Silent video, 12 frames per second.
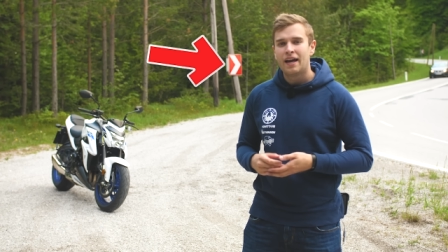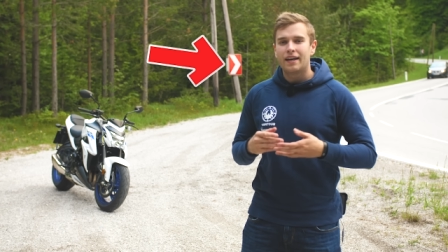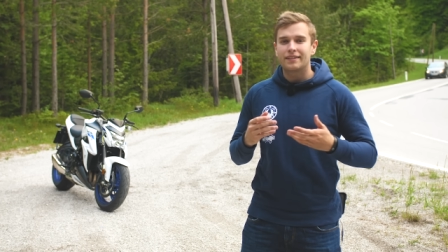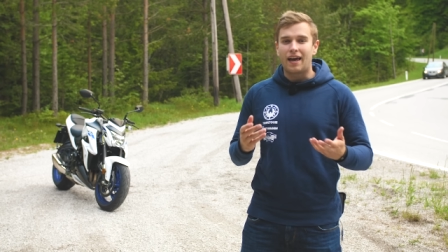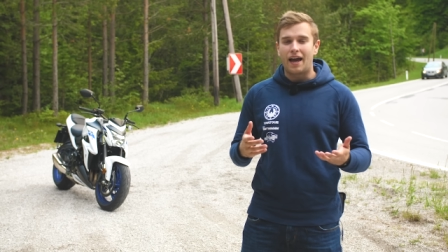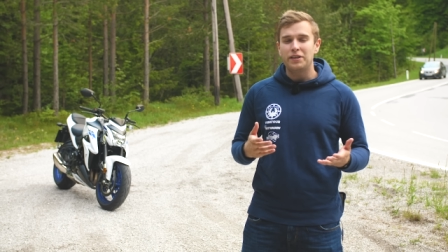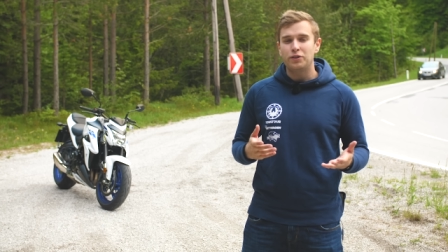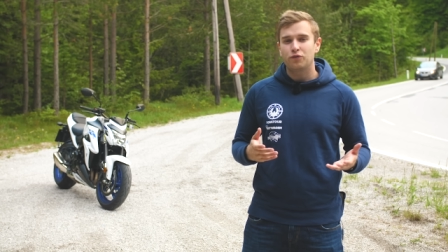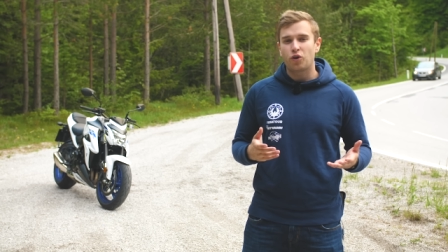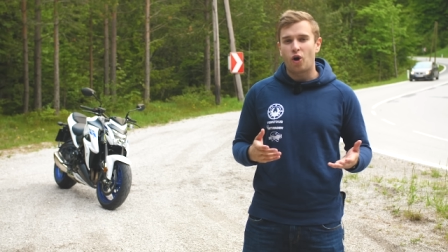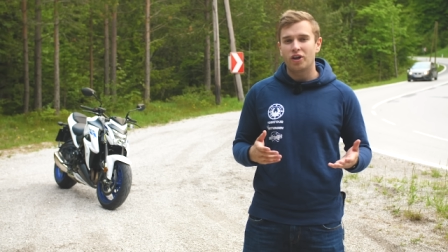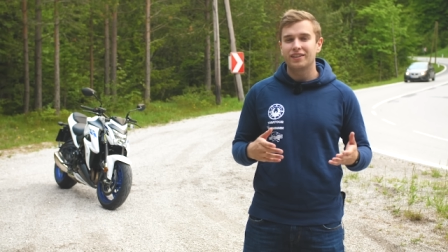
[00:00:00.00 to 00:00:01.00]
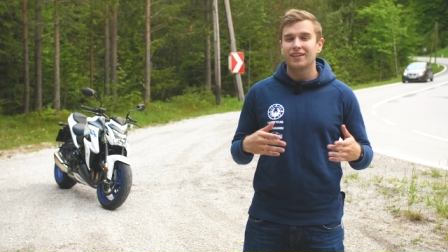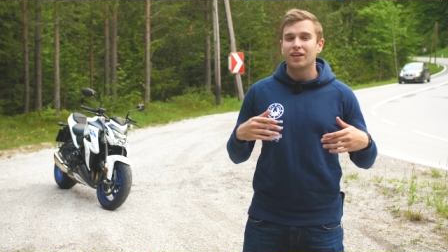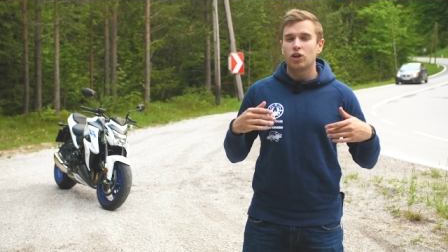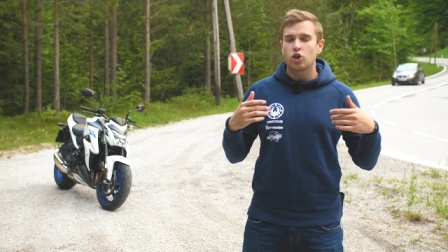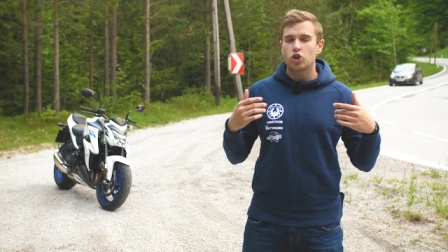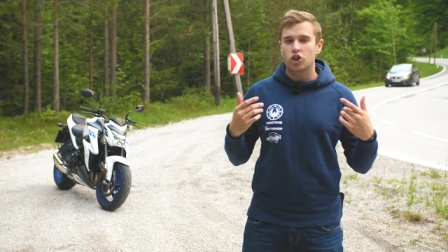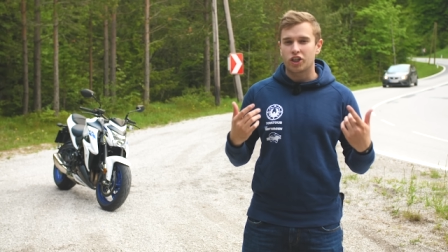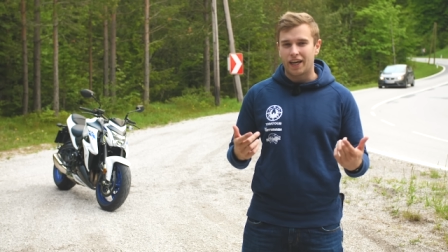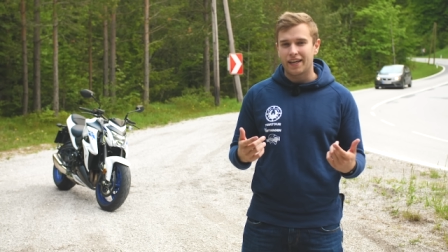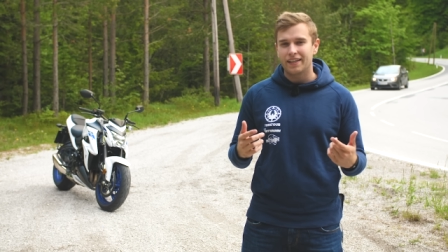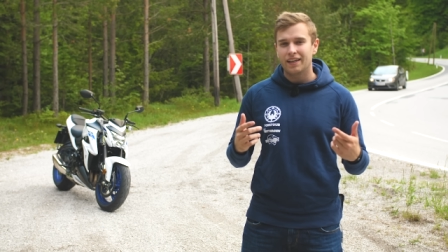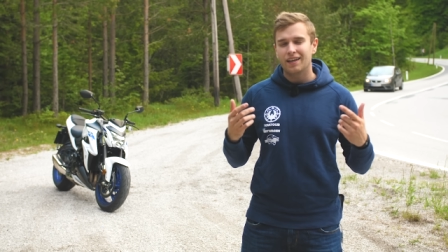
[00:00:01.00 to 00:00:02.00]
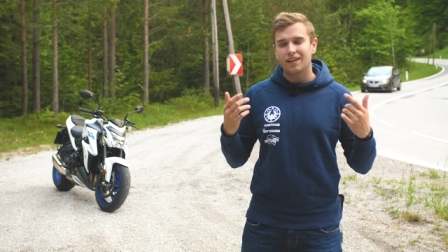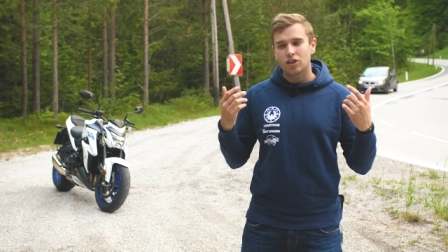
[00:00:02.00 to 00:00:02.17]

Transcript: Das heißt für euch strenge,